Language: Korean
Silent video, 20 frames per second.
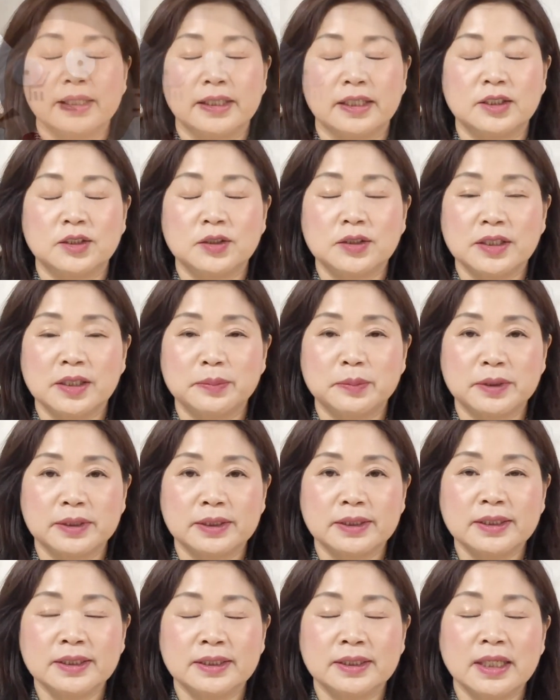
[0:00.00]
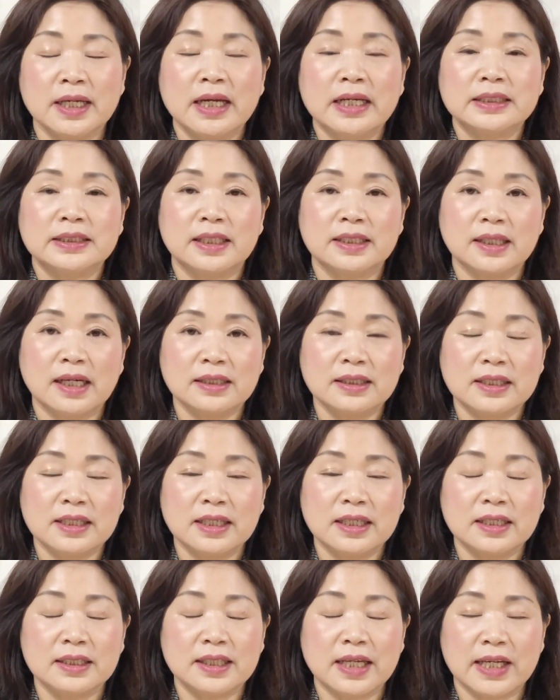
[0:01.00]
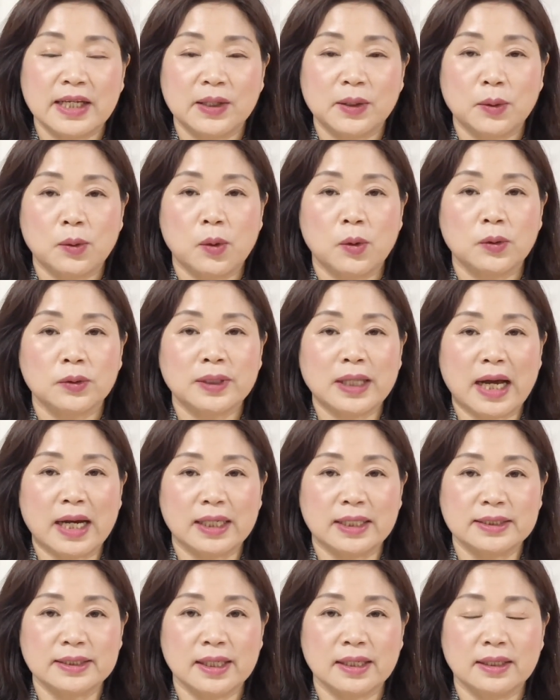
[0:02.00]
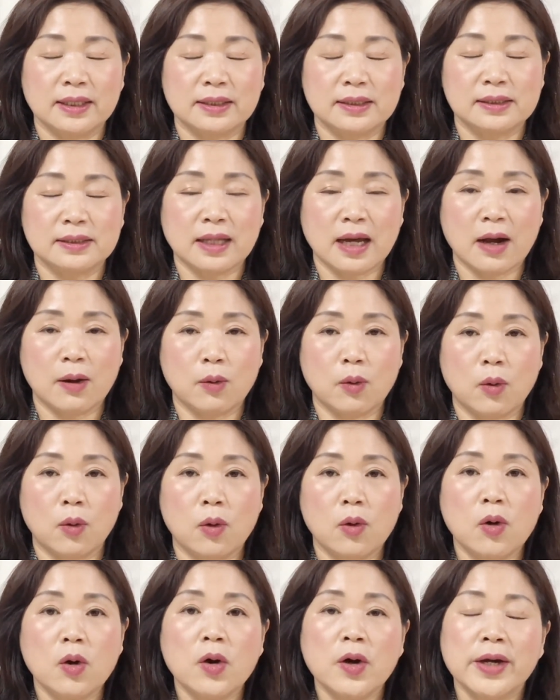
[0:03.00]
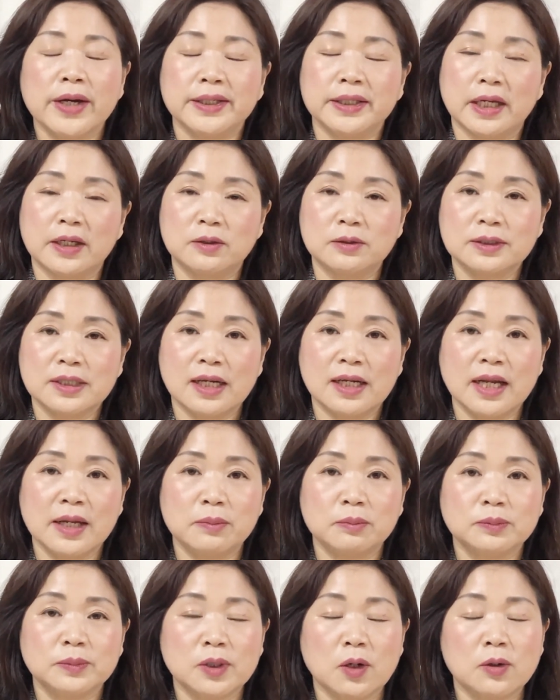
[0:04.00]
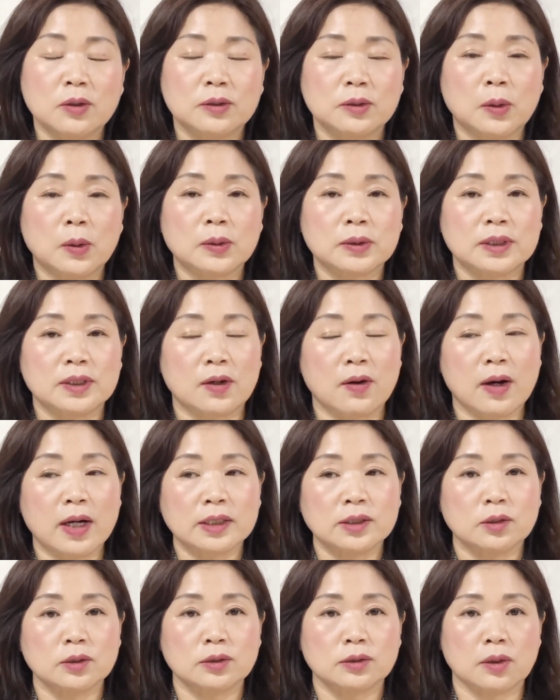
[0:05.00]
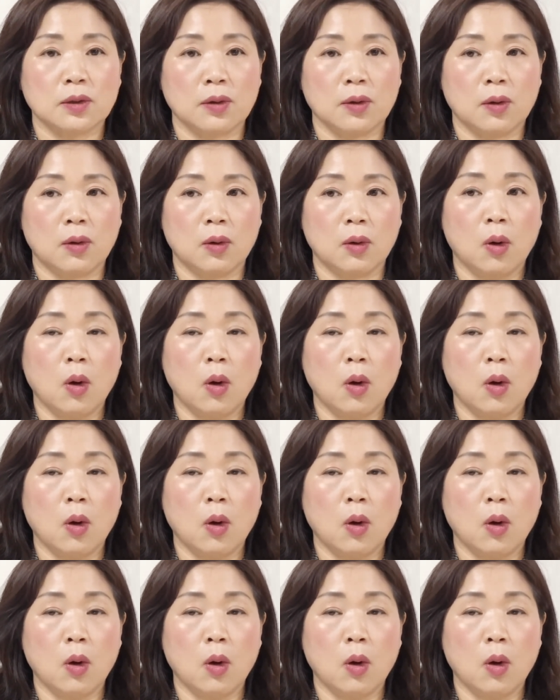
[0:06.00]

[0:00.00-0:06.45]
예수님은 제자들이 데리고 온 나귀 새끼를 타고 예루살렘 성으로 들어가셨어요.